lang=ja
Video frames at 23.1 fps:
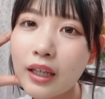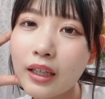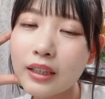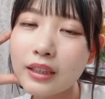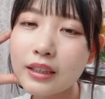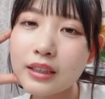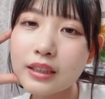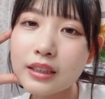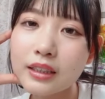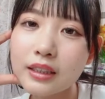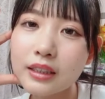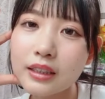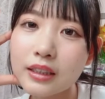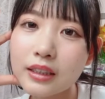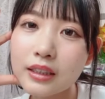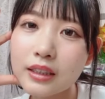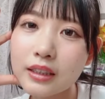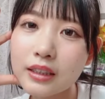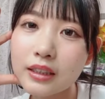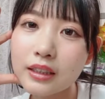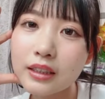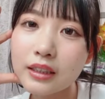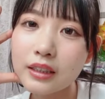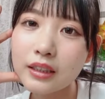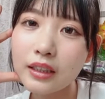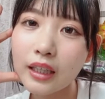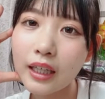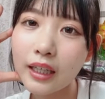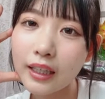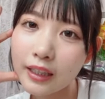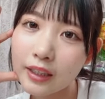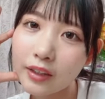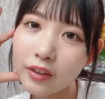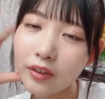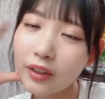8位
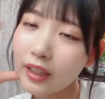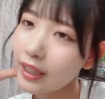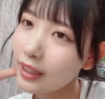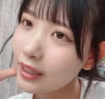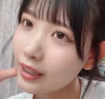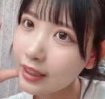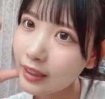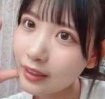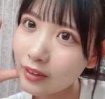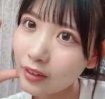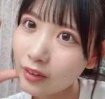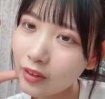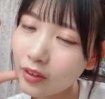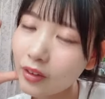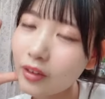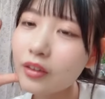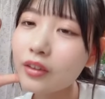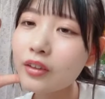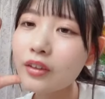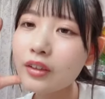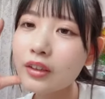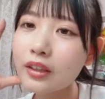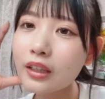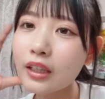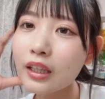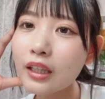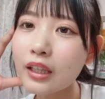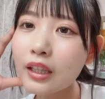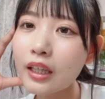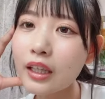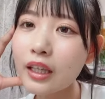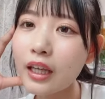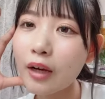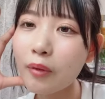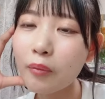高弘ありがとう
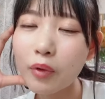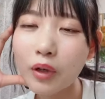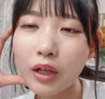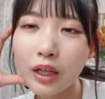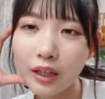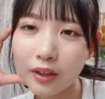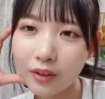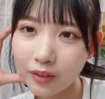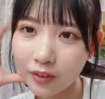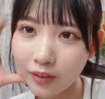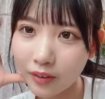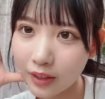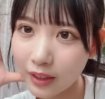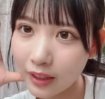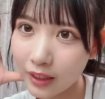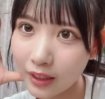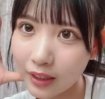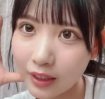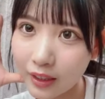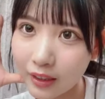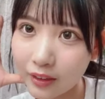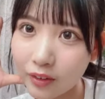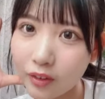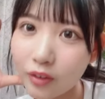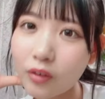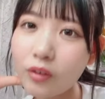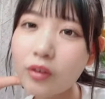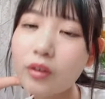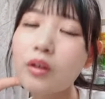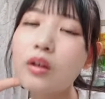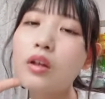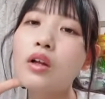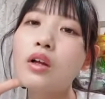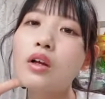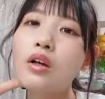7位アボカホありがと